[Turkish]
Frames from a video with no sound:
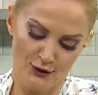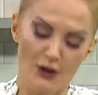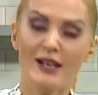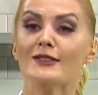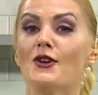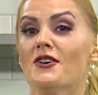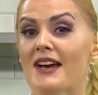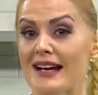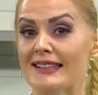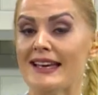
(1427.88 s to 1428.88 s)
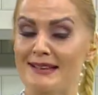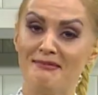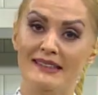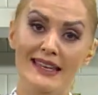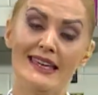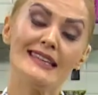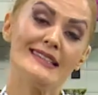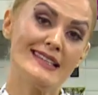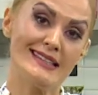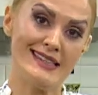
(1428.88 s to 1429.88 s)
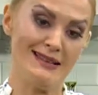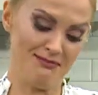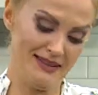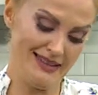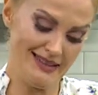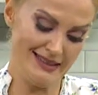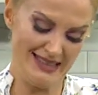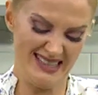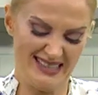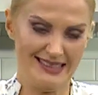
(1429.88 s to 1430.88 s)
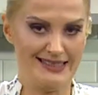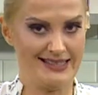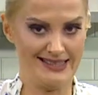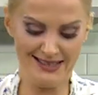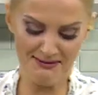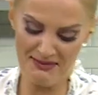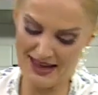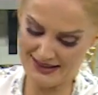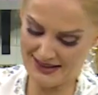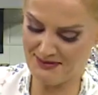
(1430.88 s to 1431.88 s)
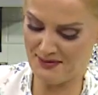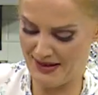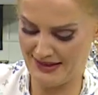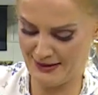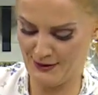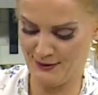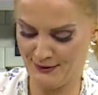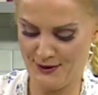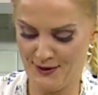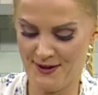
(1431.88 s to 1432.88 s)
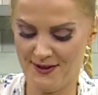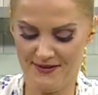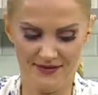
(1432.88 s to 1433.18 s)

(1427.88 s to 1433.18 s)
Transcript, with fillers: Şöyle doğrarken bile ince sapların çıtırtısı bence bir başka oluyor.